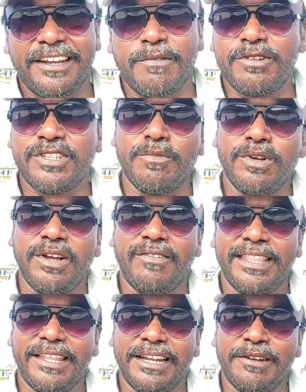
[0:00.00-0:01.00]
நம்மளோட சமூக
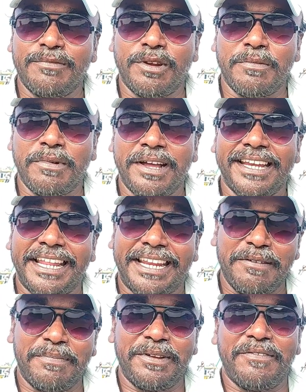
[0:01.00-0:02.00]
வலைதளங்கள் மூலமாக
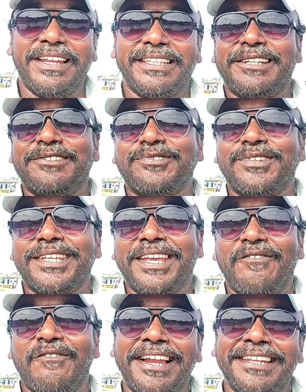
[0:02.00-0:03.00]
நிறைய பேர் வாழ்த்துக்கள் சொன்னீங்க
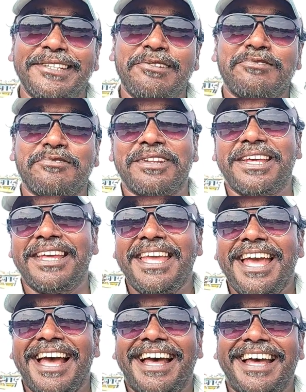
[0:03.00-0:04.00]
வாழ்த்துக்கள் சொன்ன
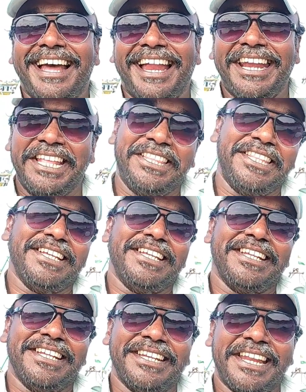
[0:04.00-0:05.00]
அனைத்து
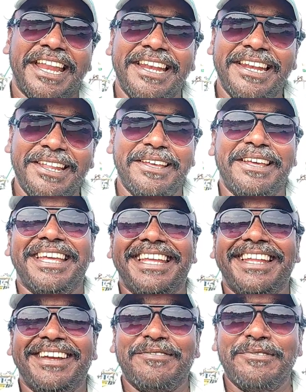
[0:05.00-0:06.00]
நல்ல
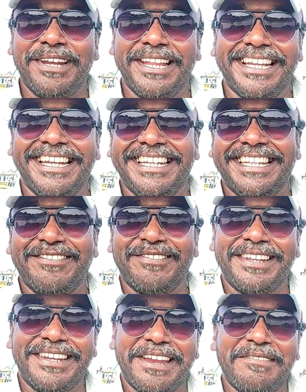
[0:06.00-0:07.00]
உள்ளங்கள்
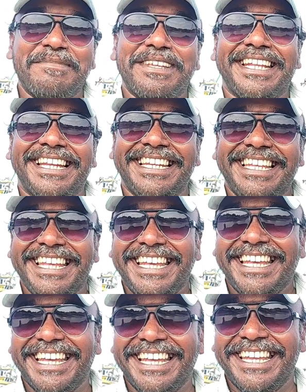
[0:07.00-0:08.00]
என்னுடைய நண்பர்கள்
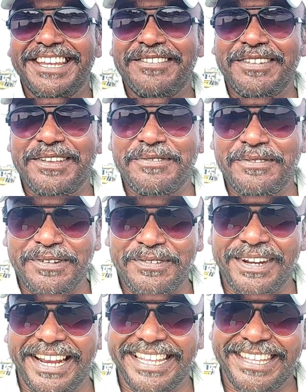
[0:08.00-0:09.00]
என்னுடைய என்னுடைய
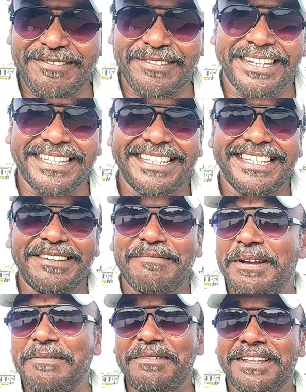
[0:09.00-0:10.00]
உறவுகளாகிய உங்களுக்கு என்
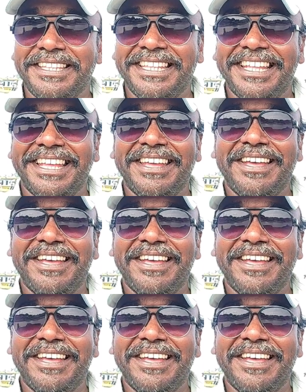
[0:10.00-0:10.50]
மனமார்ந்த